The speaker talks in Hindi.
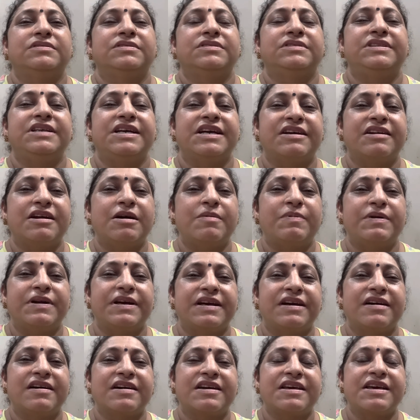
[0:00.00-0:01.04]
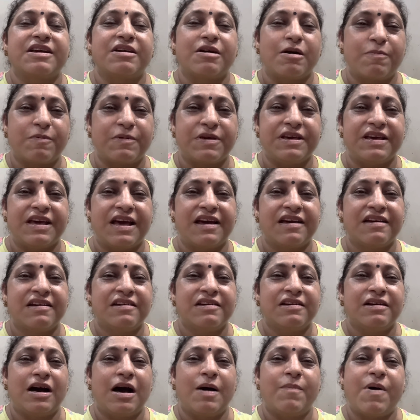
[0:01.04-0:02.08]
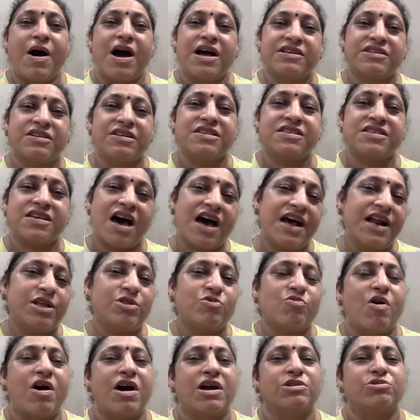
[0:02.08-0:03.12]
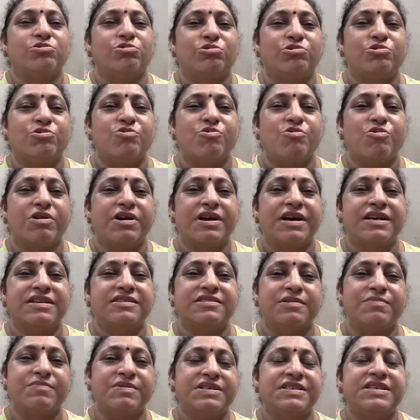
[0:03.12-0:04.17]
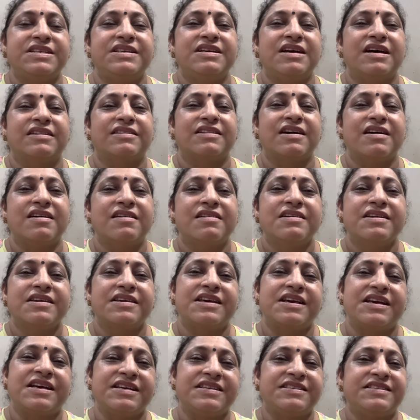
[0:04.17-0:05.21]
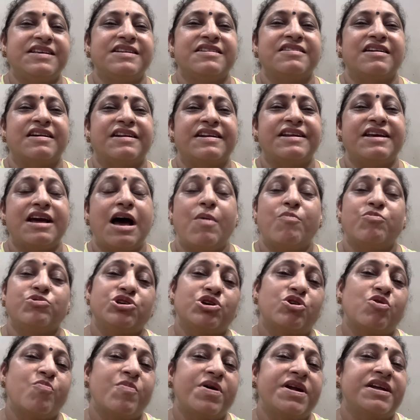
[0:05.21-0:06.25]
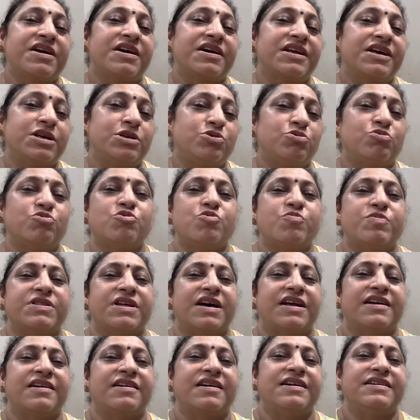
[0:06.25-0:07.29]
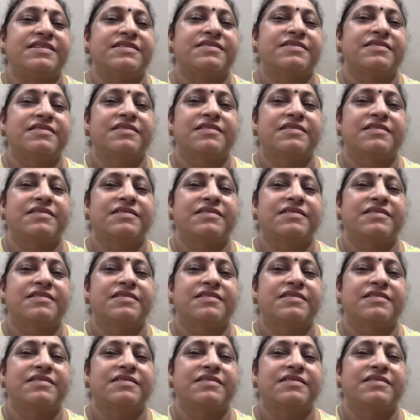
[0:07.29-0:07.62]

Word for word: देखना पड़ेगा कि कब की है अब आजकल सारे त्योहार दो दो हो गए हैं समझ ही नहीं आता कि किस दिन करनी है आप मुझे कमेंट करके जरूर बताना गाइज